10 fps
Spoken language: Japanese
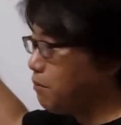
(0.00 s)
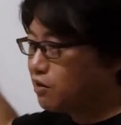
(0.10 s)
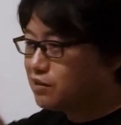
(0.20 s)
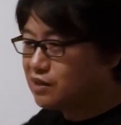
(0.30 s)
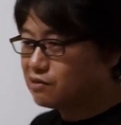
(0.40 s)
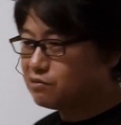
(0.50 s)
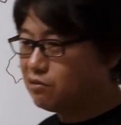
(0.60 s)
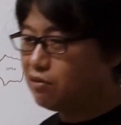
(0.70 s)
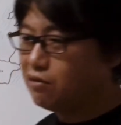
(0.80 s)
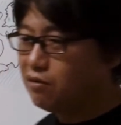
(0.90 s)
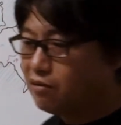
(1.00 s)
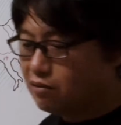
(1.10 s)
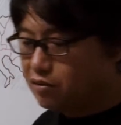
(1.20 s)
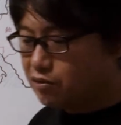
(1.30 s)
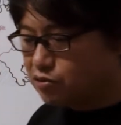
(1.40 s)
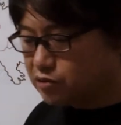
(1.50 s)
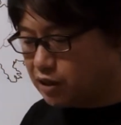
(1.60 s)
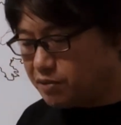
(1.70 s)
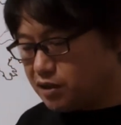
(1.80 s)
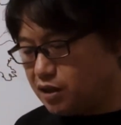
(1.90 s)
ばくなってくるのちょっとや
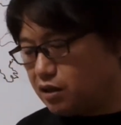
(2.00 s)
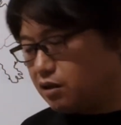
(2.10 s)
めて